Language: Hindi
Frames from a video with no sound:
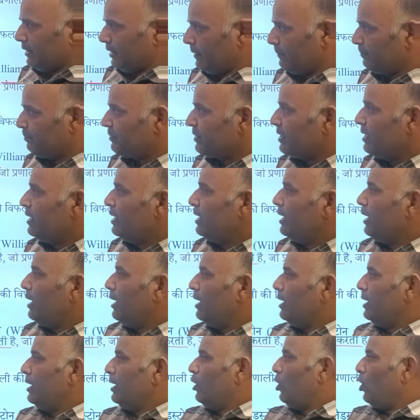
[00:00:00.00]
है
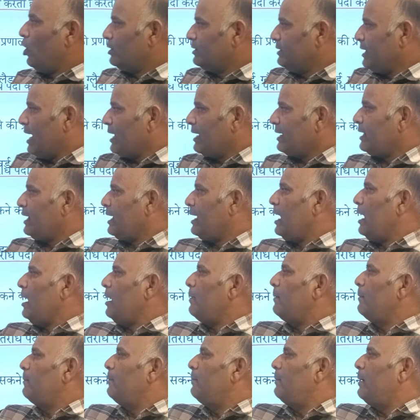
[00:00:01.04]
और ध्यान रखिएगा
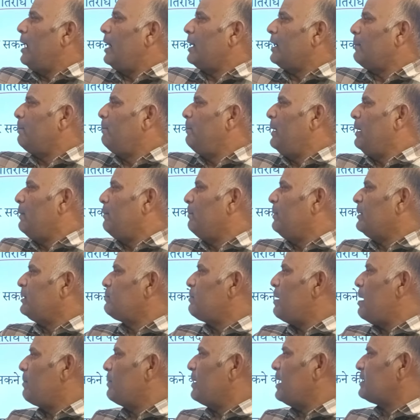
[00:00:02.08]
अगर विलंबित
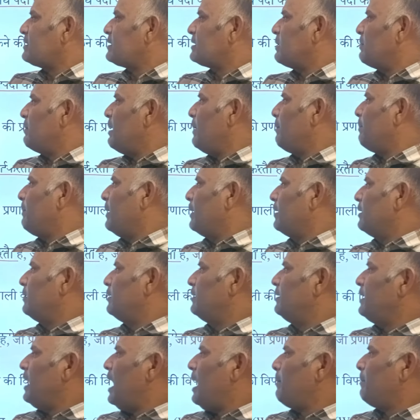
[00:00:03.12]
मामला समय पर
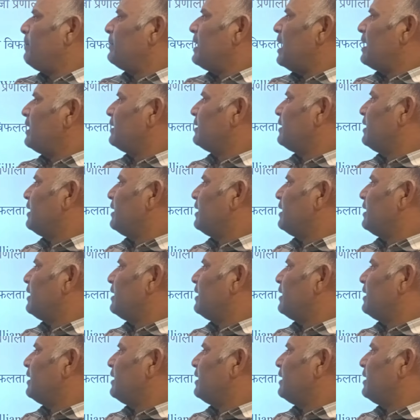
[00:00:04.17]
न्याय प्रदान